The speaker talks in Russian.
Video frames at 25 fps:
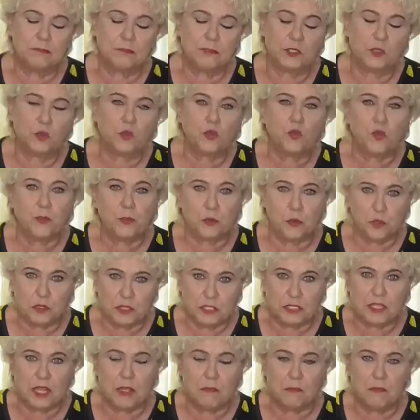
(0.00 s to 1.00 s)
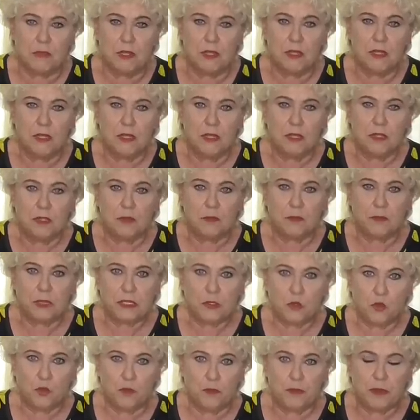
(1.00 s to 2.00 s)
YouTube, он сам
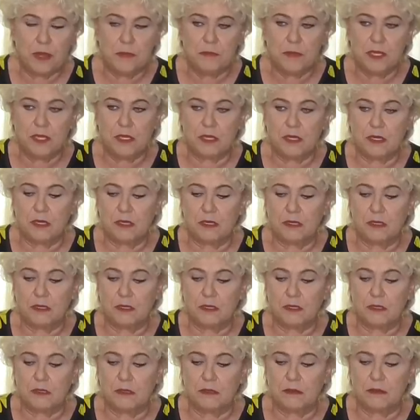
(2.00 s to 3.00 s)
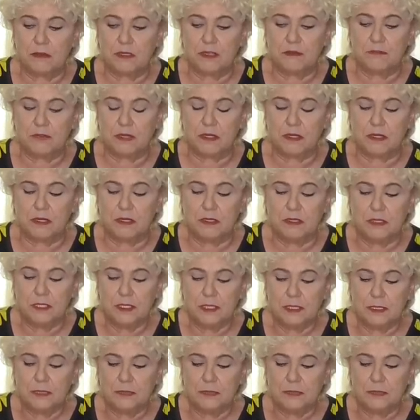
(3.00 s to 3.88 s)
потом по мере, наверное,